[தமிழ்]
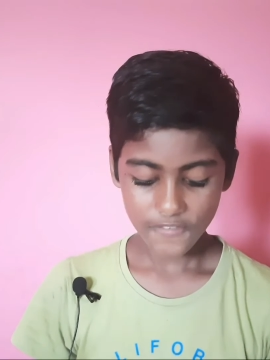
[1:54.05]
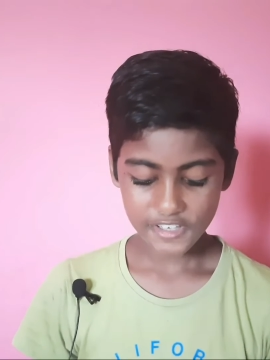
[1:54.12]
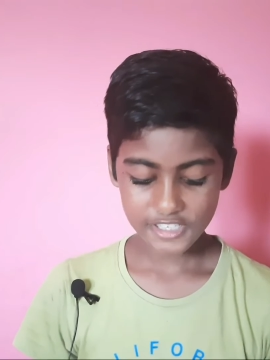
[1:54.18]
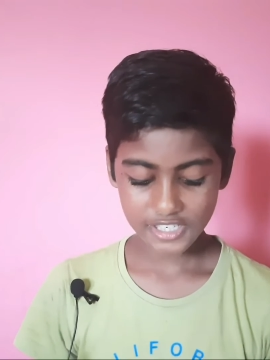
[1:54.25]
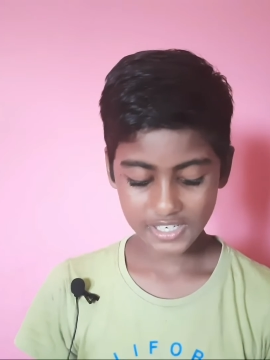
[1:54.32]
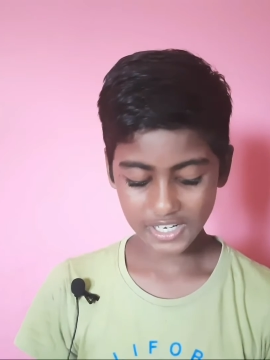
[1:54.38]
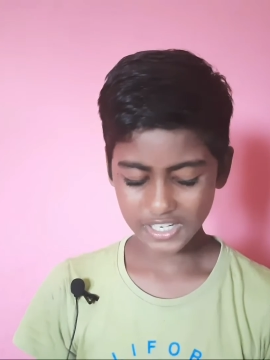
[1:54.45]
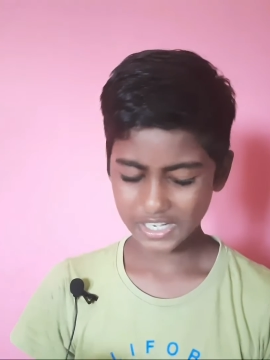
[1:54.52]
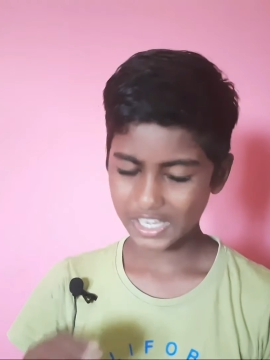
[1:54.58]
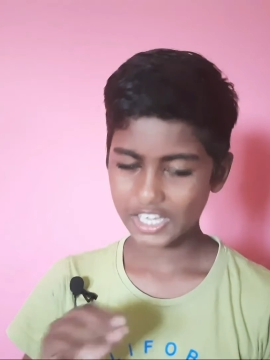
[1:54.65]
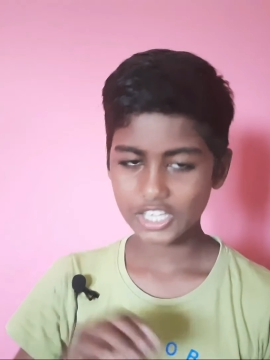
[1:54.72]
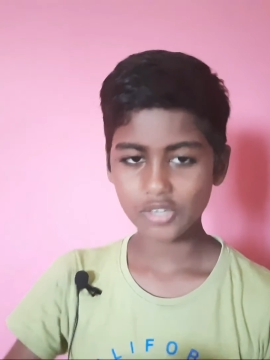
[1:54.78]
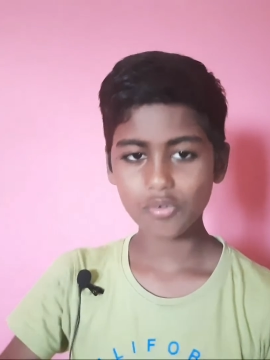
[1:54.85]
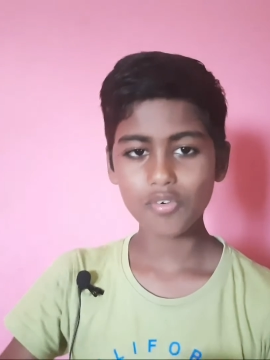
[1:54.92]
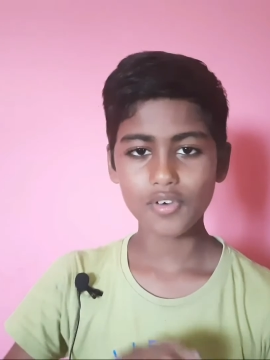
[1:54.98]
விச் கண்ட்ரி
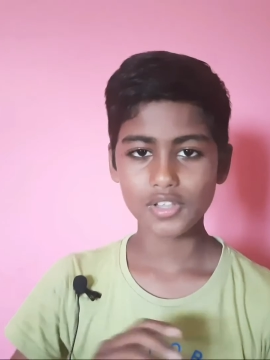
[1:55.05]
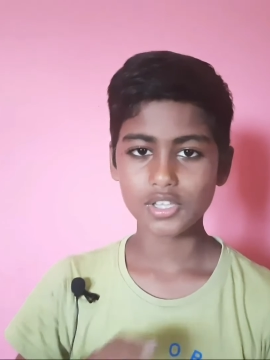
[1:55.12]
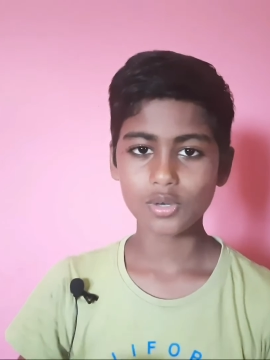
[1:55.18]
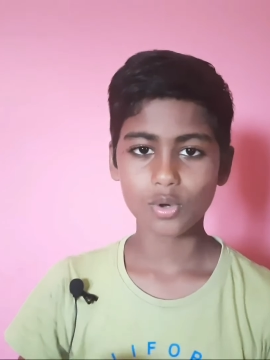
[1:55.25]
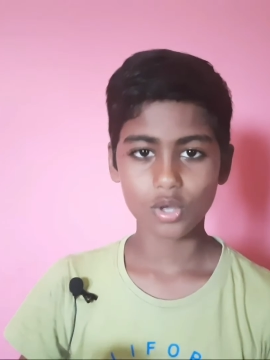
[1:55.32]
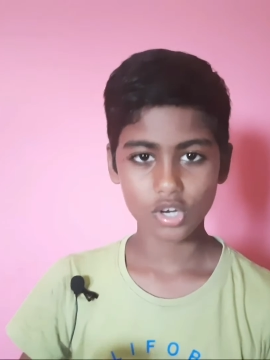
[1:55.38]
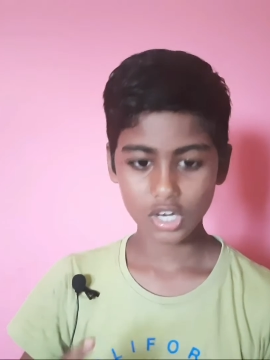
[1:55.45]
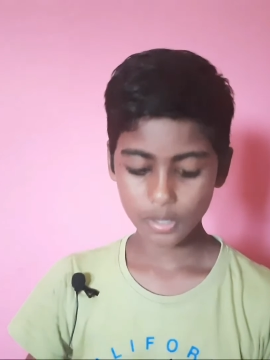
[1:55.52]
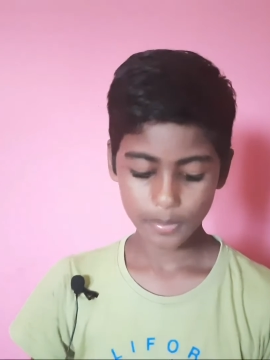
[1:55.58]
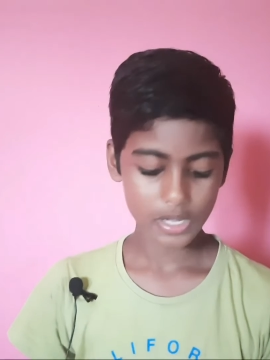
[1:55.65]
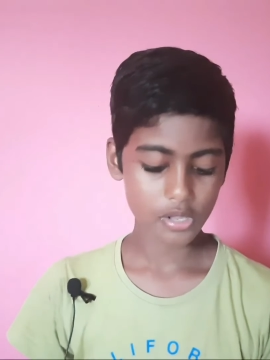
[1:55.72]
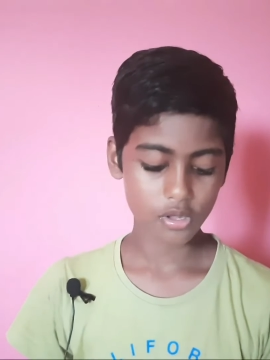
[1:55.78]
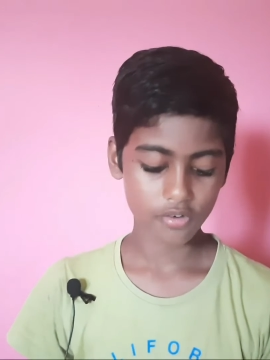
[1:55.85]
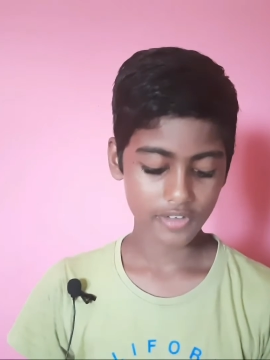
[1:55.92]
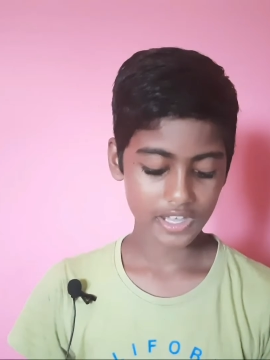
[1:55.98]
இதுவும் வந்து கொரோனா
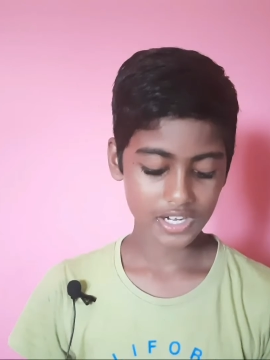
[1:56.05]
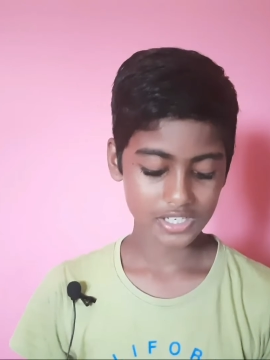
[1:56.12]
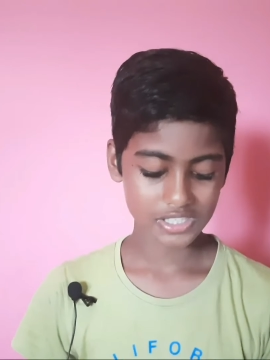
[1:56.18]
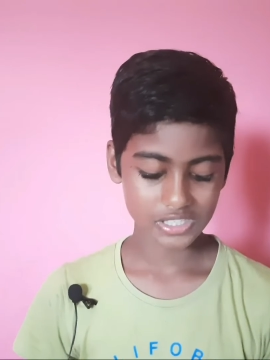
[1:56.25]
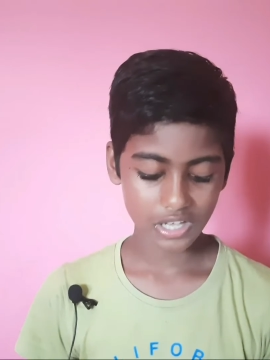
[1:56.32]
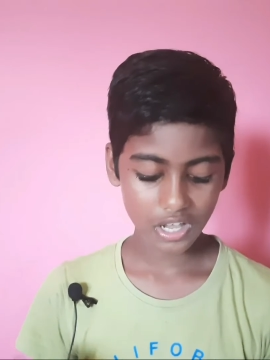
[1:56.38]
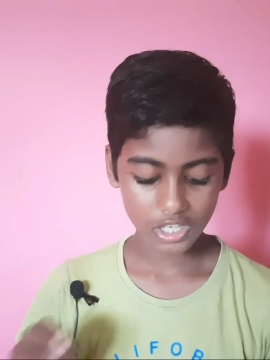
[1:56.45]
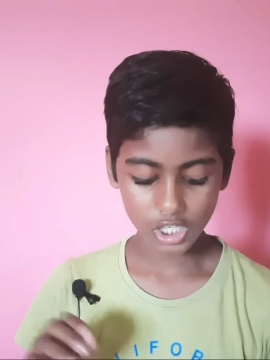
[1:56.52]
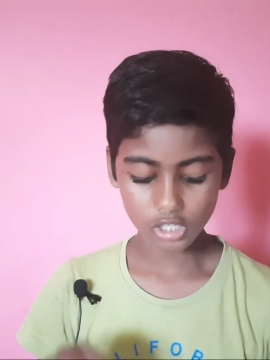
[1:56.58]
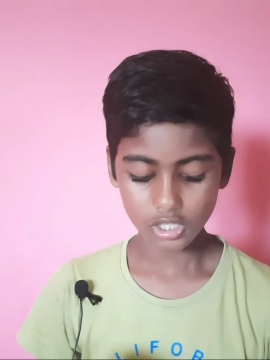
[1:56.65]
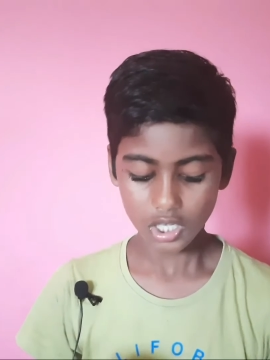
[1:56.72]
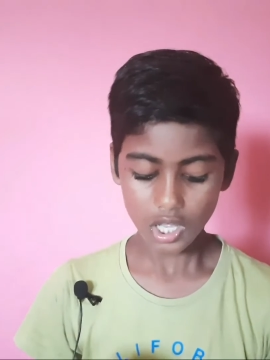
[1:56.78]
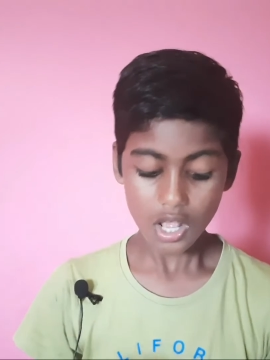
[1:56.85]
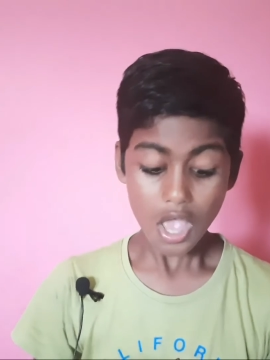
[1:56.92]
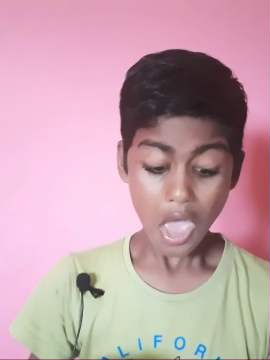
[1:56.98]
மாதிரி ஒரு வைரஸ் தான்
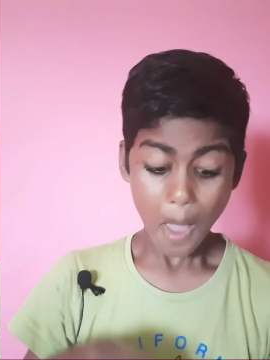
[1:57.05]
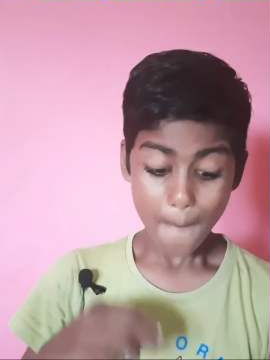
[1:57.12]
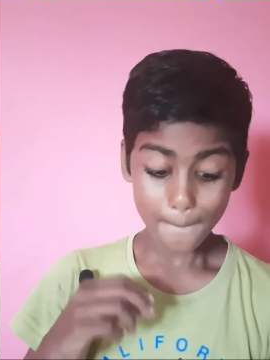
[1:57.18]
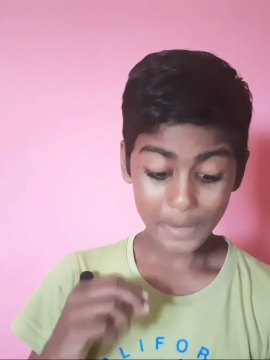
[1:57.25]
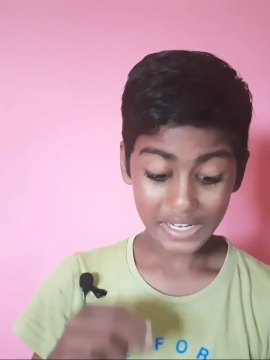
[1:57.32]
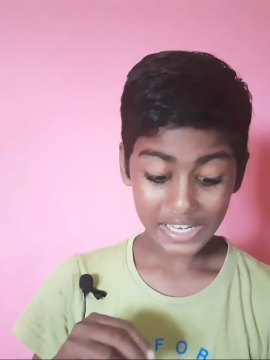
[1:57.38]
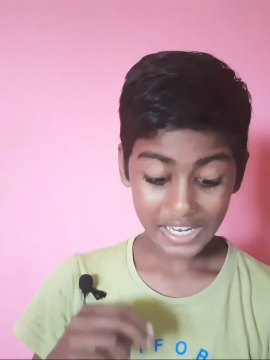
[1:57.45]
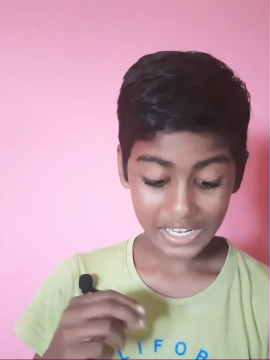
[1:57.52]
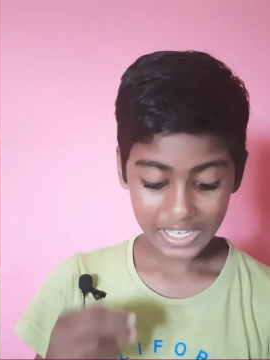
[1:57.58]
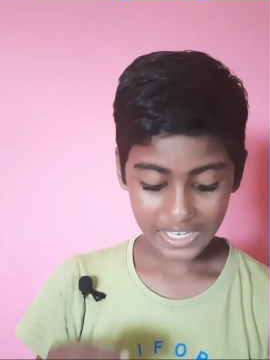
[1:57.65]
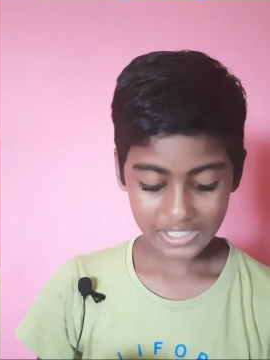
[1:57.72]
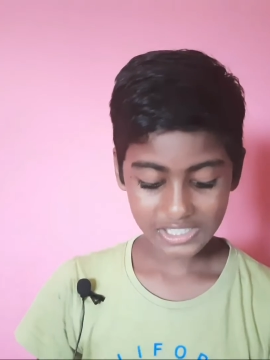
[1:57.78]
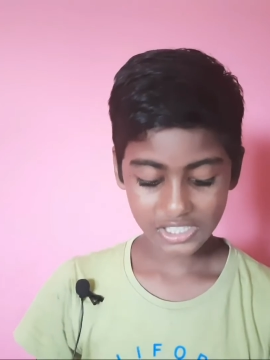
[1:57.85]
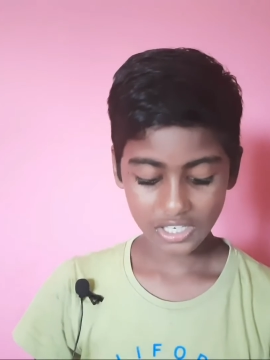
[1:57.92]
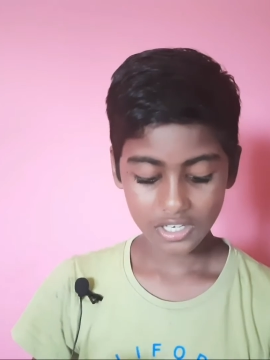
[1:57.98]
அதாவது மிடில்
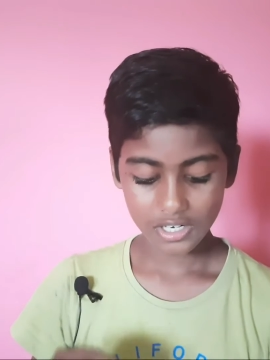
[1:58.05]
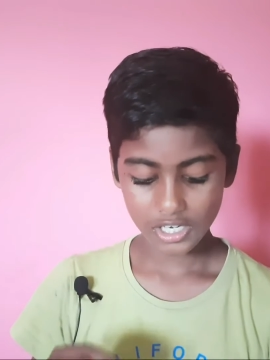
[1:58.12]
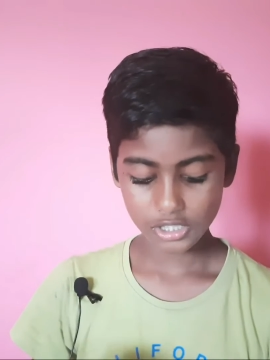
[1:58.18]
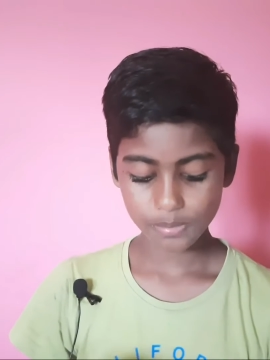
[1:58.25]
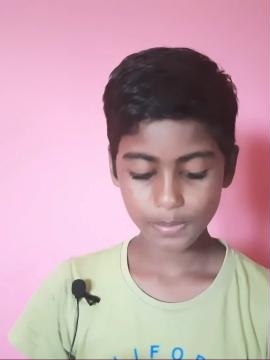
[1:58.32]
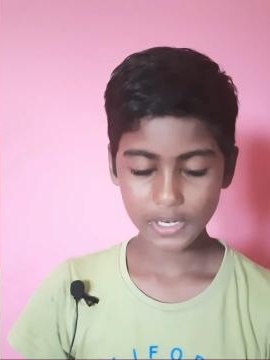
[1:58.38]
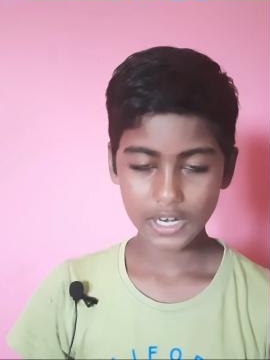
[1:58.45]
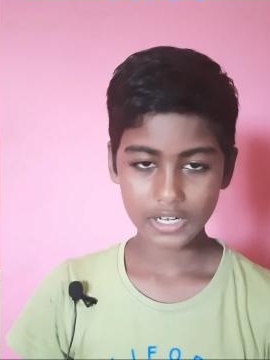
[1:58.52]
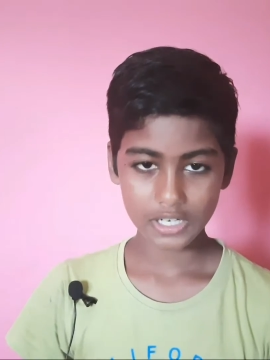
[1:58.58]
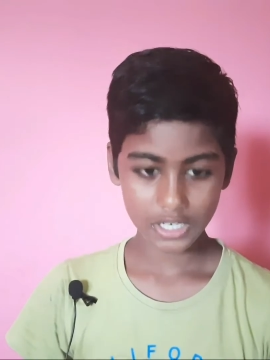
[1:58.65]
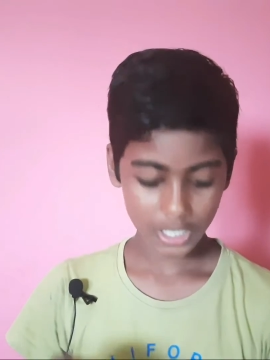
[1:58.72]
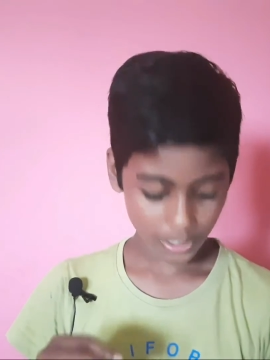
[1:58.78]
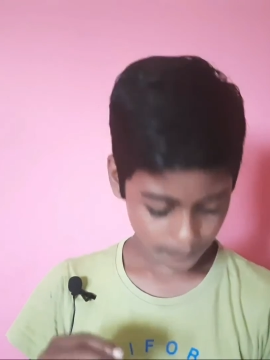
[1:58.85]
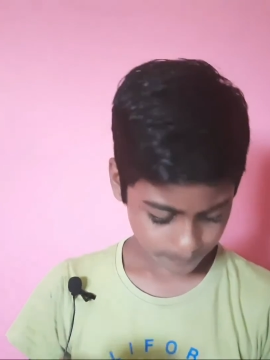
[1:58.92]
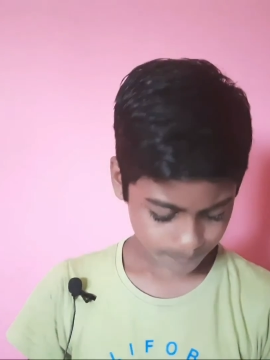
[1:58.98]
ஈஸ்ட்
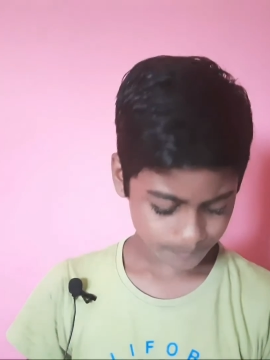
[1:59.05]
ரெஸ்பிரேட்ரி